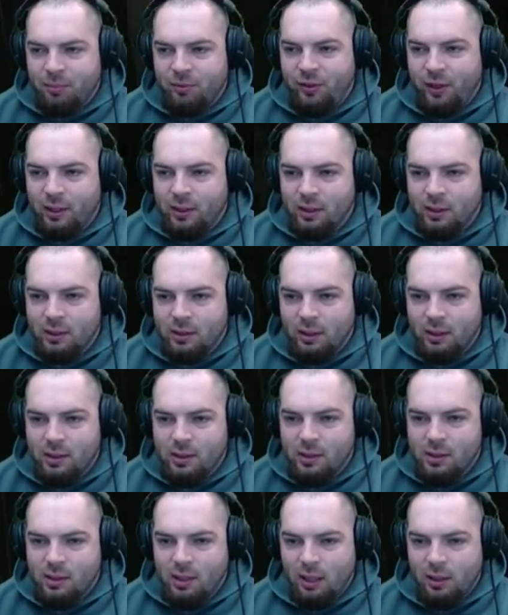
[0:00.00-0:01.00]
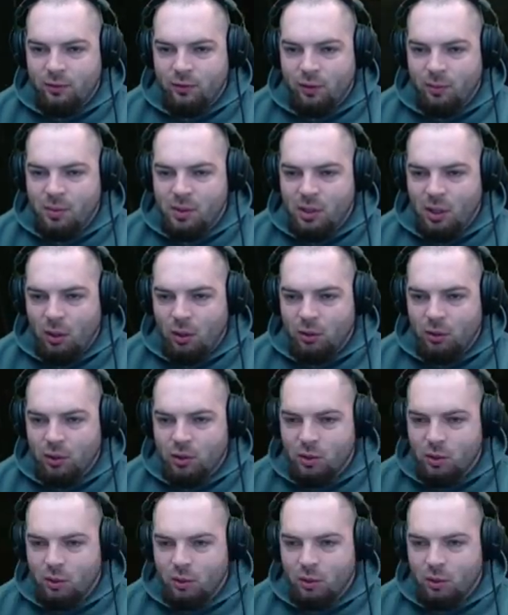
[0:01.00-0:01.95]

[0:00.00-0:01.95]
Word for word: fertig. Das ist halt für mich auch noch so.